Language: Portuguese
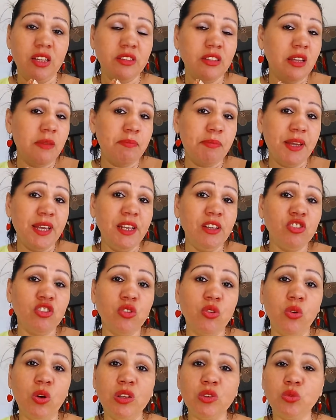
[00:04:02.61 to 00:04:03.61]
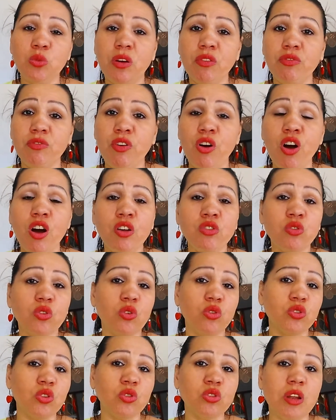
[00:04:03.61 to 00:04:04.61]
De repente, com a tua voz,
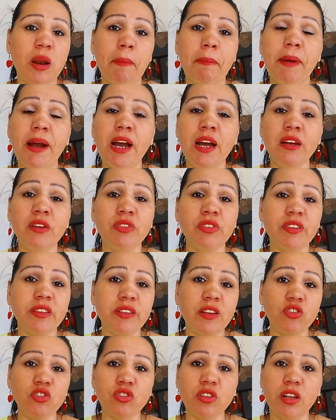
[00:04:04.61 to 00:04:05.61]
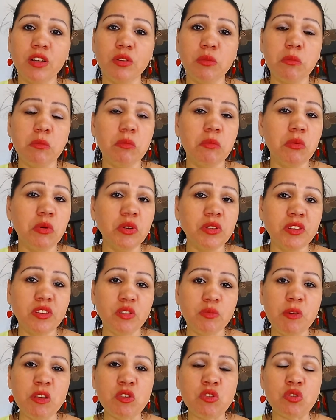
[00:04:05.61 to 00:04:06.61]
com o teu trabalho, você está ajudando
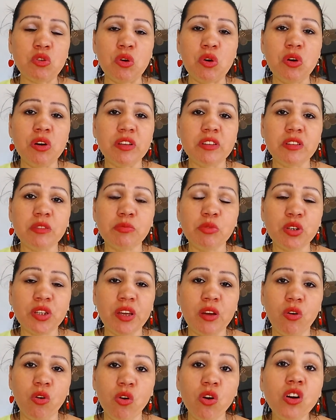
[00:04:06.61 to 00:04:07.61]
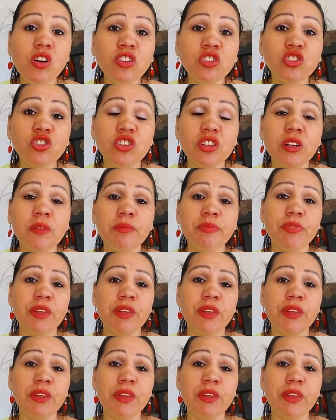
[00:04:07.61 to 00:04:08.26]
muitas pessoas, porque hoje